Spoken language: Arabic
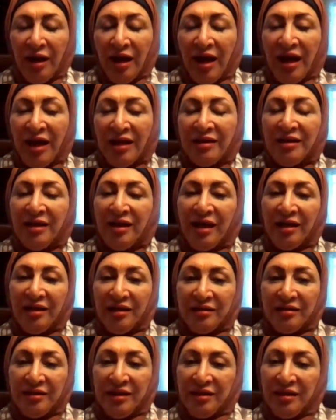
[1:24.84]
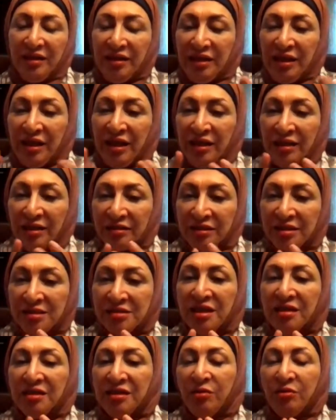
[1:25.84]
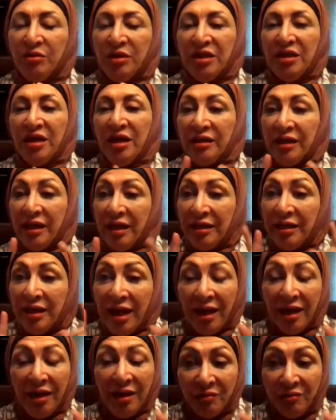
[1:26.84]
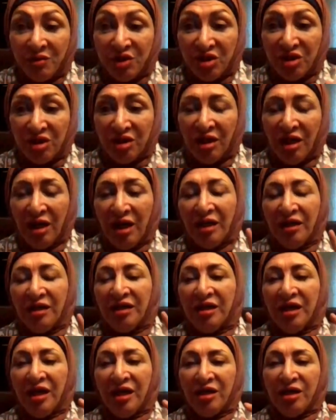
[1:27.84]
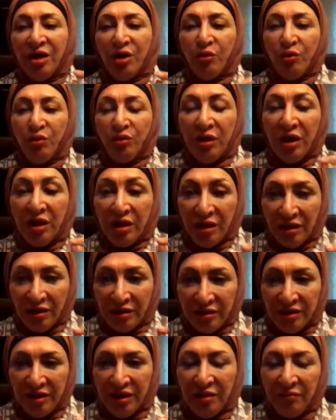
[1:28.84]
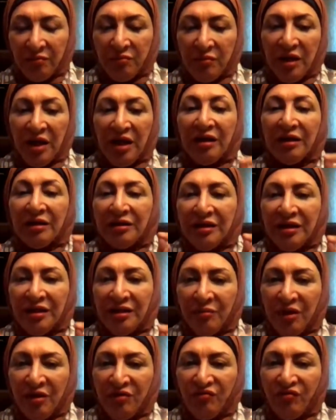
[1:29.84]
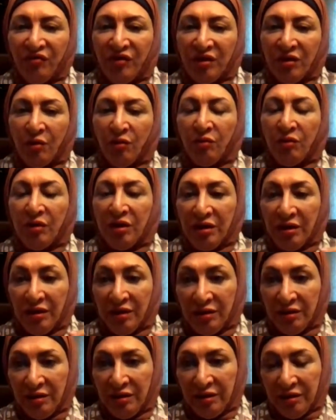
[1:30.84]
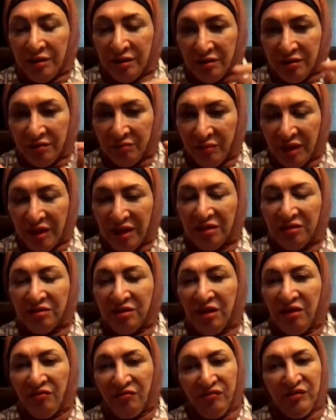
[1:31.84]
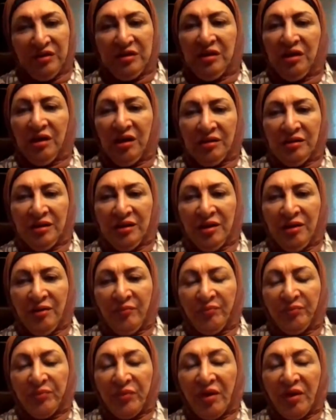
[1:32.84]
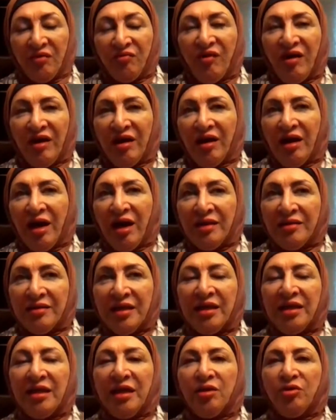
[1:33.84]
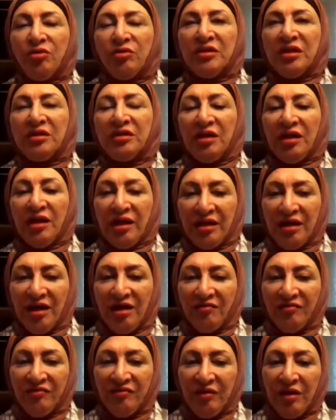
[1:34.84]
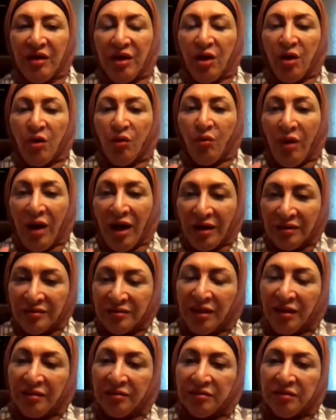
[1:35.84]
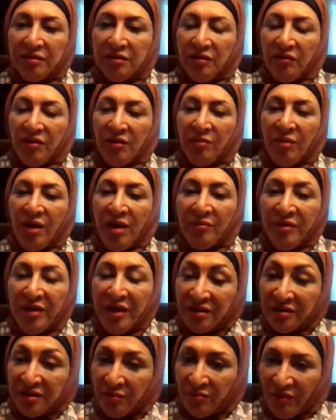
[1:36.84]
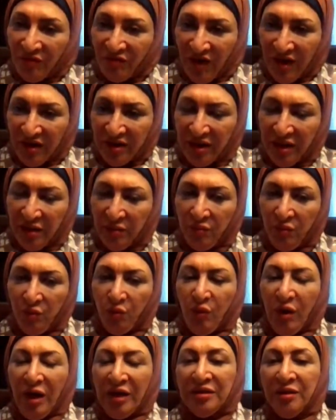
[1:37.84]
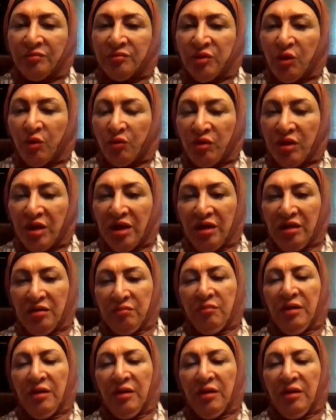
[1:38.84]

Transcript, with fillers: هذه الحركتين اللي هي الاقتصاديه والاداريه هي اهم شيء لكي يكون الاقليم اقليما في ضوء آه، بلد فيدرالي. فهذه هي نقطه الخلاف. واعتقد ضبابيه المفاهيم وعدم توضيح